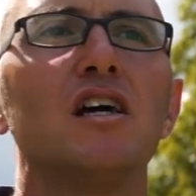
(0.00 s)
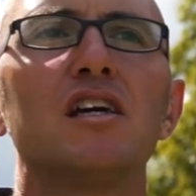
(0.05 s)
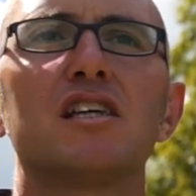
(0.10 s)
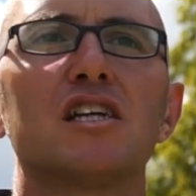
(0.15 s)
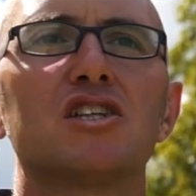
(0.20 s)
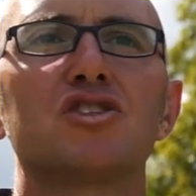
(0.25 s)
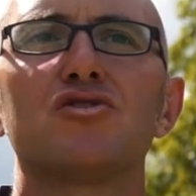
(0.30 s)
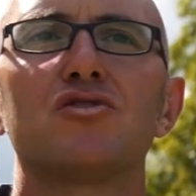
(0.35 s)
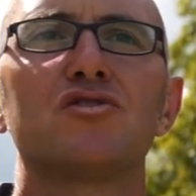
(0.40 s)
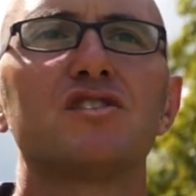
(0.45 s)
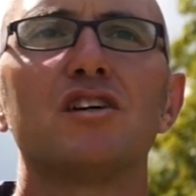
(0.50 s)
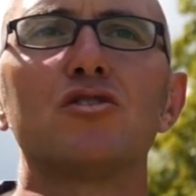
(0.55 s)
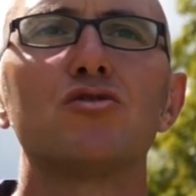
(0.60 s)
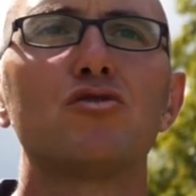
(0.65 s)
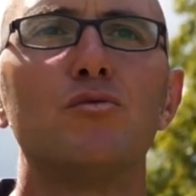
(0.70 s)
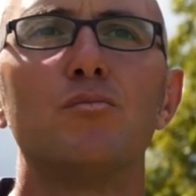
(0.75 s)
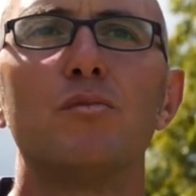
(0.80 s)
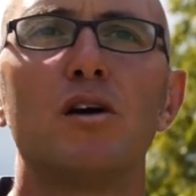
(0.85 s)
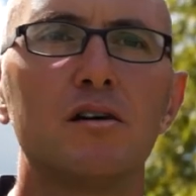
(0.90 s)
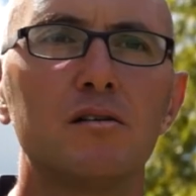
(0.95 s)
quelque chose
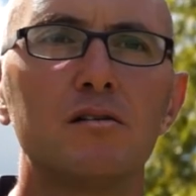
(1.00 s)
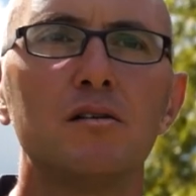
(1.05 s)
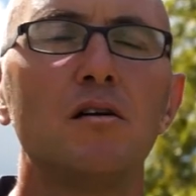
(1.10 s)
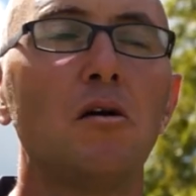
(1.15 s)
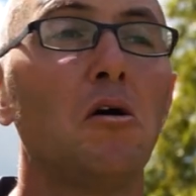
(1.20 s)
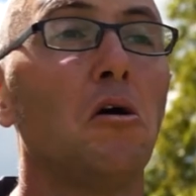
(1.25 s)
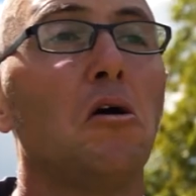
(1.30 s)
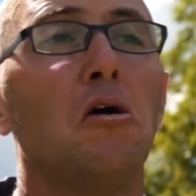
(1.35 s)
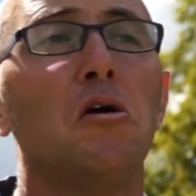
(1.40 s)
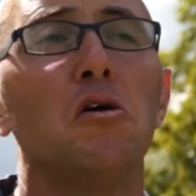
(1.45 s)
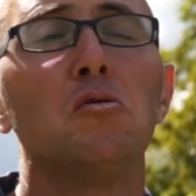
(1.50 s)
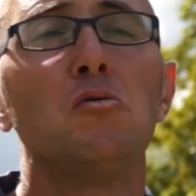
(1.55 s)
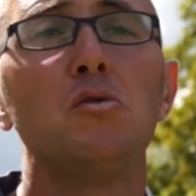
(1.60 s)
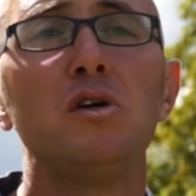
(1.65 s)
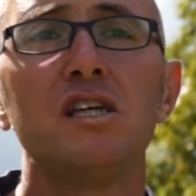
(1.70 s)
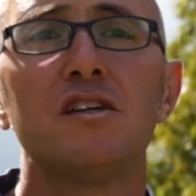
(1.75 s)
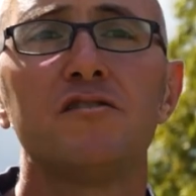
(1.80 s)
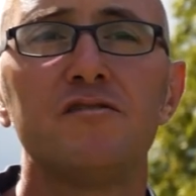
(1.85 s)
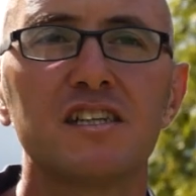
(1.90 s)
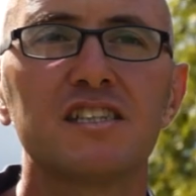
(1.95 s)
d'encombrant.
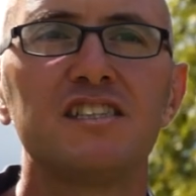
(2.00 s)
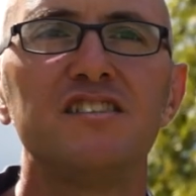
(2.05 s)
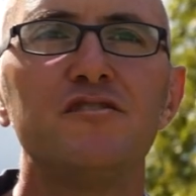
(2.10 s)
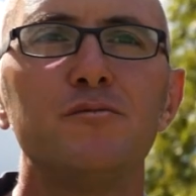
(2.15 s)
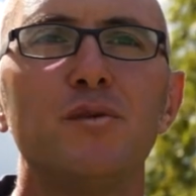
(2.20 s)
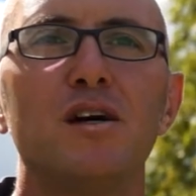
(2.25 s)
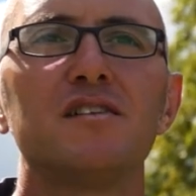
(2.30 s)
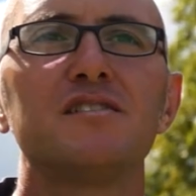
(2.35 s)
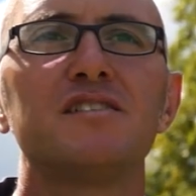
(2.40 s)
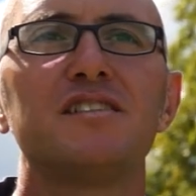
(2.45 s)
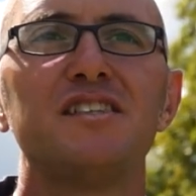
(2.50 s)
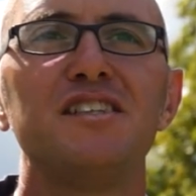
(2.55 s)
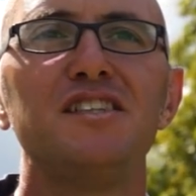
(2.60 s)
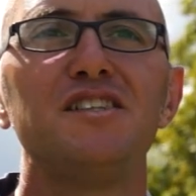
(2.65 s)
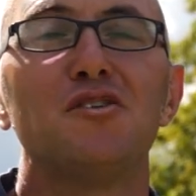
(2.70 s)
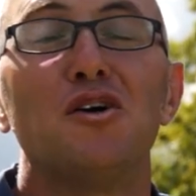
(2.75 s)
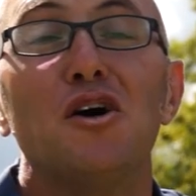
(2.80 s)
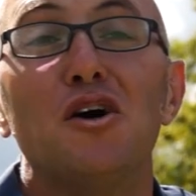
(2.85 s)
Oui effectivement si